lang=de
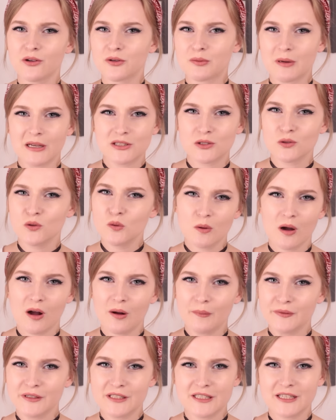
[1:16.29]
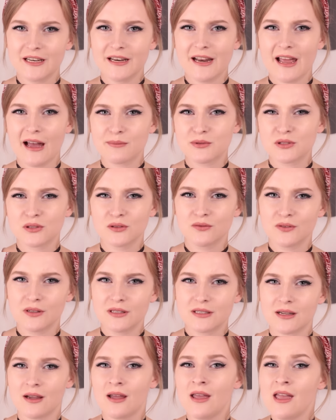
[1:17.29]
und passt überhaupt nicht in den Herbst und
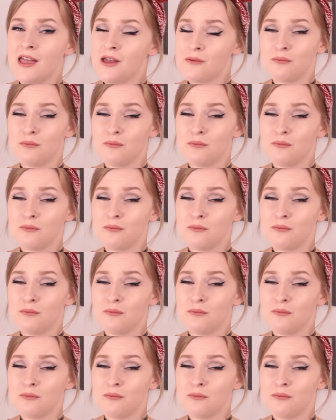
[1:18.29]
Winter.